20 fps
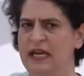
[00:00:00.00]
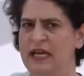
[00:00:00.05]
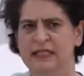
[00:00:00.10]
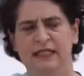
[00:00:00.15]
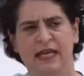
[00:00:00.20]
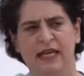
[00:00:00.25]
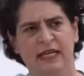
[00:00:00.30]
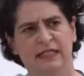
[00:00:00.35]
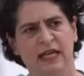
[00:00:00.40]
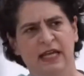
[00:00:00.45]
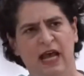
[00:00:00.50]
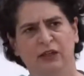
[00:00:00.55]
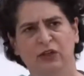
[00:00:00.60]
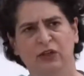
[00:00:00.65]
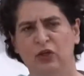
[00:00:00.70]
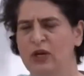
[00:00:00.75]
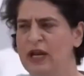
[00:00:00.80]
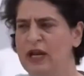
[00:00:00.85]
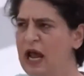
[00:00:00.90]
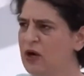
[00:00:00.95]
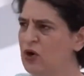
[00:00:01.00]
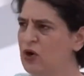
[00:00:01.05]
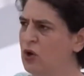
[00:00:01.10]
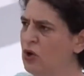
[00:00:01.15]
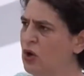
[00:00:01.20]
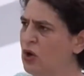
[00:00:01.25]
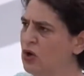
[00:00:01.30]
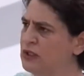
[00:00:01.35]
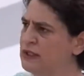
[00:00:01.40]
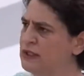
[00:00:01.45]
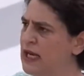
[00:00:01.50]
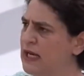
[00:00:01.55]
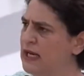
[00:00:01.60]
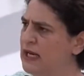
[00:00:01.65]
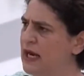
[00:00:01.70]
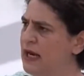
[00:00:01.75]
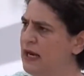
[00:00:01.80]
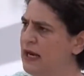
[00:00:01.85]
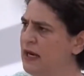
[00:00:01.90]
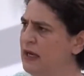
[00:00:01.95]
इसके साथ तो लाखों लोग चल
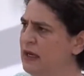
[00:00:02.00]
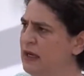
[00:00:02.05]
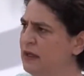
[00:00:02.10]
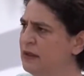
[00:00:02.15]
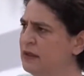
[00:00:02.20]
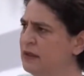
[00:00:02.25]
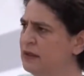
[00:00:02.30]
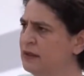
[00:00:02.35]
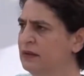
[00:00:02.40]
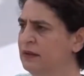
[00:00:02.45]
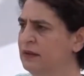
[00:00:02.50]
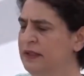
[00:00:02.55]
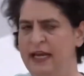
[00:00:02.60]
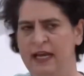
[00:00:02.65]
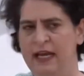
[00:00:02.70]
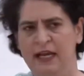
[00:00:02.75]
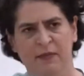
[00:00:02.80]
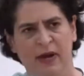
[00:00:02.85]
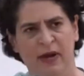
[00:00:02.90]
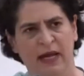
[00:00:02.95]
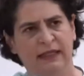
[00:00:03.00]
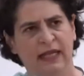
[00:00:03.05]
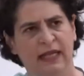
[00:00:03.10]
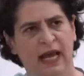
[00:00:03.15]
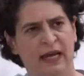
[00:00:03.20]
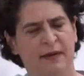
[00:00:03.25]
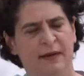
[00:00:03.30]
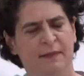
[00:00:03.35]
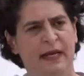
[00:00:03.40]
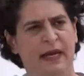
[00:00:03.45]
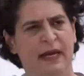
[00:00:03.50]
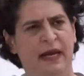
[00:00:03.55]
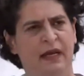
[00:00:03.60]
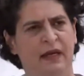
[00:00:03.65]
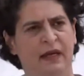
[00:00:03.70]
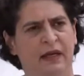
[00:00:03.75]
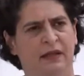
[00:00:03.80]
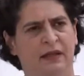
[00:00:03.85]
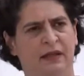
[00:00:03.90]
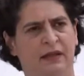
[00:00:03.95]
रहे हैं ये ईमानदार भी
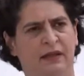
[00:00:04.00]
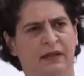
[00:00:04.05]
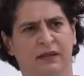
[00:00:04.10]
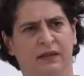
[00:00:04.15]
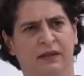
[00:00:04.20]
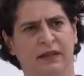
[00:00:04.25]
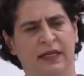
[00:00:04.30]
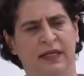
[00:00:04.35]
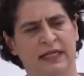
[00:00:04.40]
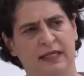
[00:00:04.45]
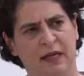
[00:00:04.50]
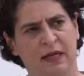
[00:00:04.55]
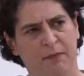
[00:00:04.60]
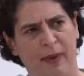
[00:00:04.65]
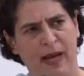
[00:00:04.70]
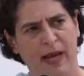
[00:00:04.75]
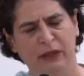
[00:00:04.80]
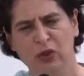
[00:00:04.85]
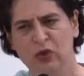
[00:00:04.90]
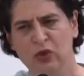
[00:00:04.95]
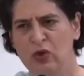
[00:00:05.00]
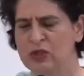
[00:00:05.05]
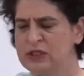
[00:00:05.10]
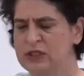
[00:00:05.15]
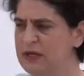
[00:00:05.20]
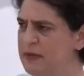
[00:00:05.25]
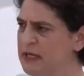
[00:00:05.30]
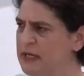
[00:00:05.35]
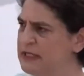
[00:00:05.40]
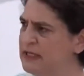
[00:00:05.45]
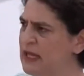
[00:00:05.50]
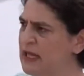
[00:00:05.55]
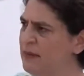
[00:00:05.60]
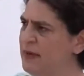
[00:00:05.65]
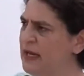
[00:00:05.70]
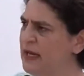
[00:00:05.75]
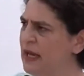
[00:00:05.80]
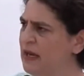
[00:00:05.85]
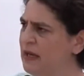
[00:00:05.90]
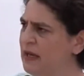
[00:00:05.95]
है ये सब बातों को समझता
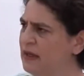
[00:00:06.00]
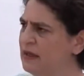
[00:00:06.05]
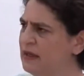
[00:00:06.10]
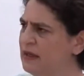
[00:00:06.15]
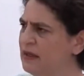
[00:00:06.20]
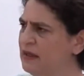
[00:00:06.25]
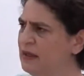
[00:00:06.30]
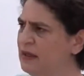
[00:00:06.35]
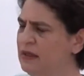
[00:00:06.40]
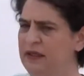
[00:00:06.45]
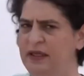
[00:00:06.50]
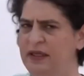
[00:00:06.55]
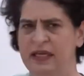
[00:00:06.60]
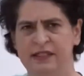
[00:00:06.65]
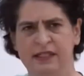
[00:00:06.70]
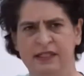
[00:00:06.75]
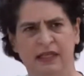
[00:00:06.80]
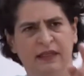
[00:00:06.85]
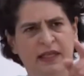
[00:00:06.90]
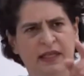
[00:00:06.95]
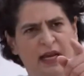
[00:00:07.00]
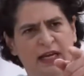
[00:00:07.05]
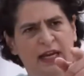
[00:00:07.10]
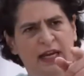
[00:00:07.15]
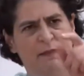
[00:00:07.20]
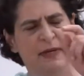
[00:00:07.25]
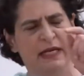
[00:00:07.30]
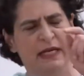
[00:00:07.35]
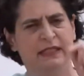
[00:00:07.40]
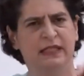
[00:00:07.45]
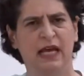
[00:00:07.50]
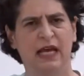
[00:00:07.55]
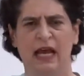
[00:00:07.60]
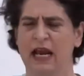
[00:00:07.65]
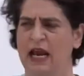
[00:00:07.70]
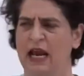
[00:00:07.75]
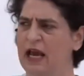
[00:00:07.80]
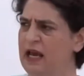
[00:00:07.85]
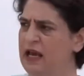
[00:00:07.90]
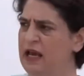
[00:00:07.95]
भी है ये जनता के बीच जा
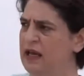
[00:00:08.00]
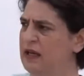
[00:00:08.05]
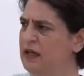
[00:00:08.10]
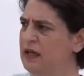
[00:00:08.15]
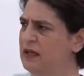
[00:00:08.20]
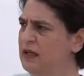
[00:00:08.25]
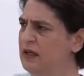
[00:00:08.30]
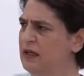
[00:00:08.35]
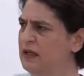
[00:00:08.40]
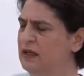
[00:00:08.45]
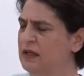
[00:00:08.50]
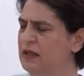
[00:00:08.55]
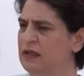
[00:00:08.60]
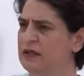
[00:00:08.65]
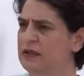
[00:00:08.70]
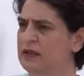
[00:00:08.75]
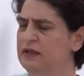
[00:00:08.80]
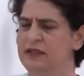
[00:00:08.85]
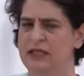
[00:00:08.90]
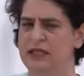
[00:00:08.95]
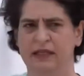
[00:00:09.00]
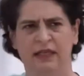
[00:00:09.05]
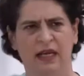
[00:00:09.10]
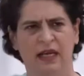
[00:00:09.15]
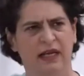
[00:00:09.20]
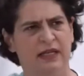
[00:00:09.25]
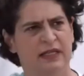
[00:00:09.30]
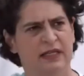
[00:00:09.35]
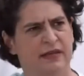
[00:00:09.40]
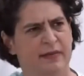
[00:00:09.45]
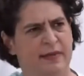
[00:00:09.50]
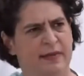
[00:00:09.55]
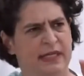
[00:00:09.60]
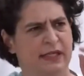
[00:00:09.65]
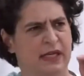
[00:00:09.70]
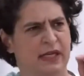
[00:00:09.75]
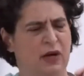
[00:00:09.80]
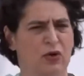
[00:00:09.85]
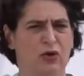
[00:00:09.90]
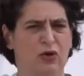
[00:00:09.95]
रहा है जनता की
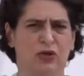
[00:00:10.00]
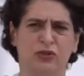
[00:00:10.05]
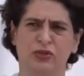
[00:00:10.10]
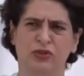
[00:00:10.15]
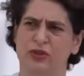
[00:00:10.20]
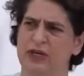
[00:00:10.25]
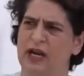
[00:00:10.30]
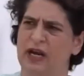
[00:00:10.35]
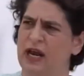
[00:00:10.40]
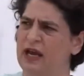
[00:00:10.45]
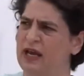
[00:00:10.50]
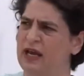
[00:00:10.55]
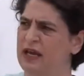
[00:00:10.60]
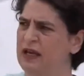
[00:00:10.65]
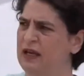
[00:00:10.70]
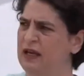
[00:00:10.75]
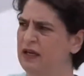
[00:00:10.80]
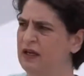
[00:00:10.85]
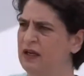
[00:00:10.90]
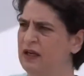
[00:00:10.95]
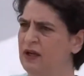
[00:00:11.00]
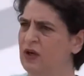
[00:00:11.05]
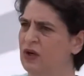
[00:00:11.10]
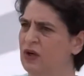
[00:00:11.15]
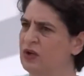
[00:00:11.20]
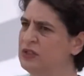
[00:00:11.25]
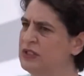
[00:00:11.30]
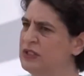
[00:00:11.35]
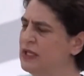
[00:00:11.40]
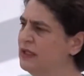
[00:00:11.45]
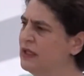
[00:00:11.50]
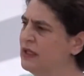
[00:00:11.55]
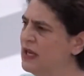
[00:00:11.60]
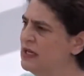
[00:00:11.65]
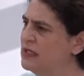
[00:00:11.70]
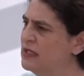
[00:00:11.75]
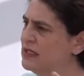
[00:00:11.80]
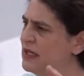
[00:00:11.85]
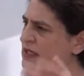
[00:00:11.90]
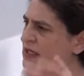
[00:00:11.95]
समस्याओं को सुन रहा है और जनता
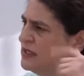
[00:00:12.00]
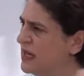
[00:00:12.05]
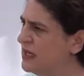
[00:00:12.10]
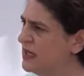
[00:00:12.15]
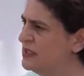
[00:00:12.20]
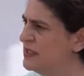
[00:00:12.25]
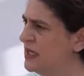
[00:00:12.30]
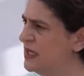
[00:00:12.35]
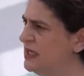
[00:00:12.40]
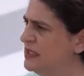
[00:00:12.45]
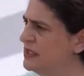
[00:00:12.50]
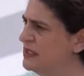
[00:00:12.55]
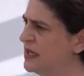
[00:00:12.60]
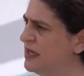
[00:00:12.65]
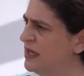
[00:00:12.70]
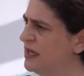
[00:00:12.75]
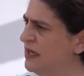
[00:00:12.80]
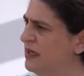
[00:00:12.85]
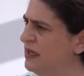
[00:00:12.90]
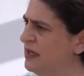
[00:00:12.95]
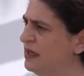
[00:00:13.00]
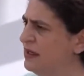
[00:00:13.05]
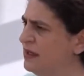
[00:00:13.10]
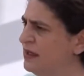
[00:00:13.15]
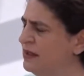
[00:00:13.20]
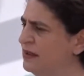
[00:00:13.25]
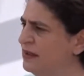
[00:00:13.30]
इसके साथ चली जा रही है